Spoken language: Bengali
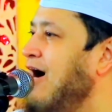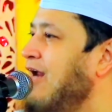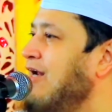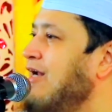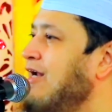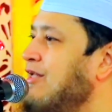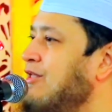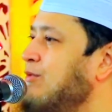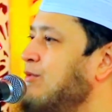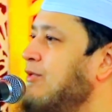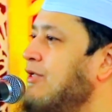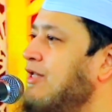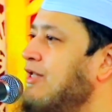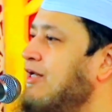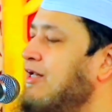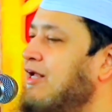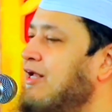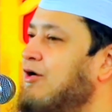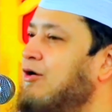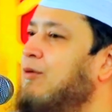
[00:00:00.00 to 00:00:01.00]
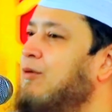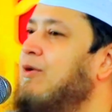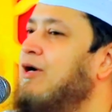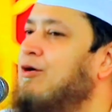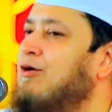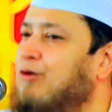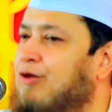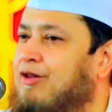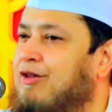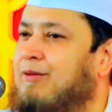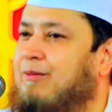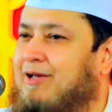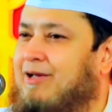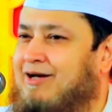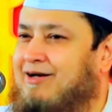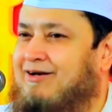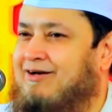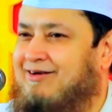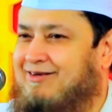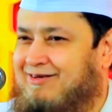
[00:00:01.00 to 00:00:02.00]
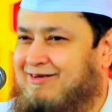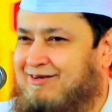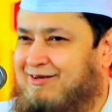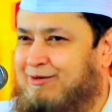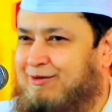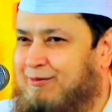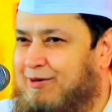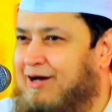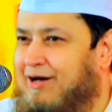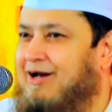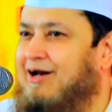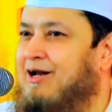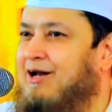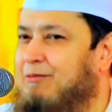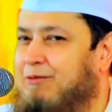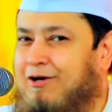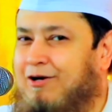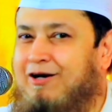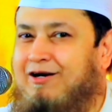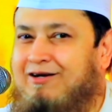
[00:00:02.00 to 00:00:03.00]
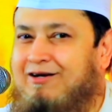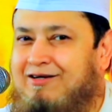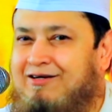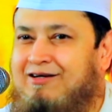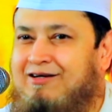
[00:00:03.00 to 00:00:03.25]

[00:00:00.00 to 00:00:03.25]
আল্লাহ তোমাদেরকে ক্ষমা করে দেবেন সুবাহান আল্লাহ বলেন